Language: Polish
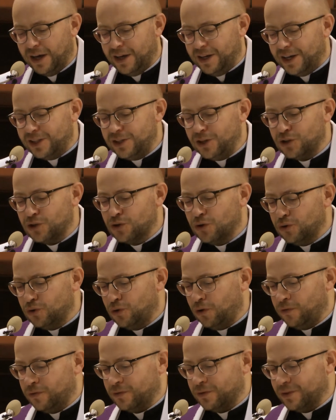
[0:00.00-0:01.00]
Jan jest
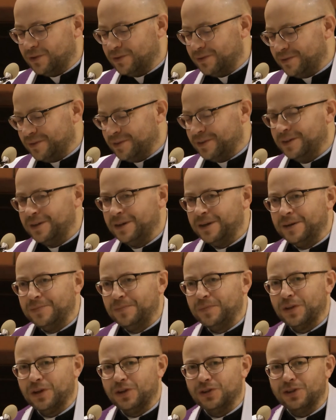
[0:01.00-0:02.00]
gotowy.
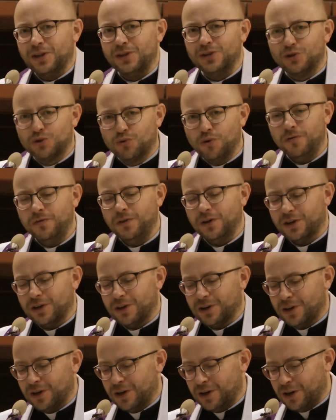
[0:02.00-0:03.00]
Ten człowiek,
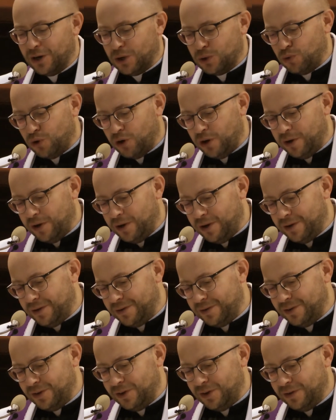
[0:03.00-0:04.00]
który
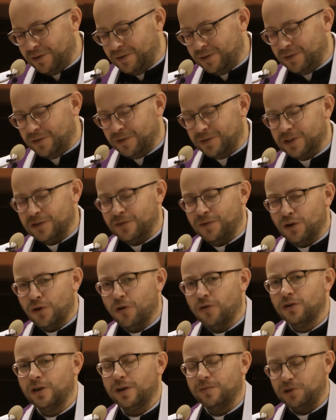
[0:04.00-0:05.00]
z
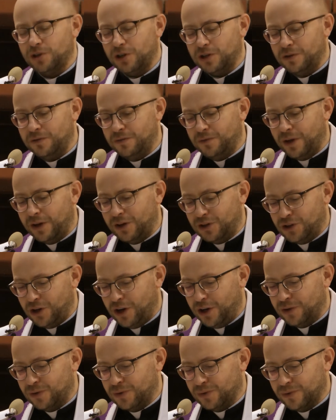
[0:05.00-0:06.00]
wyrokiem, siedzi w
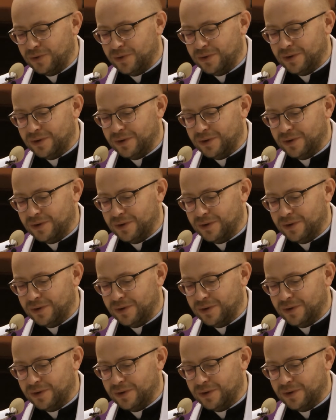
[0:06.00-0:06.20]
więzieniu,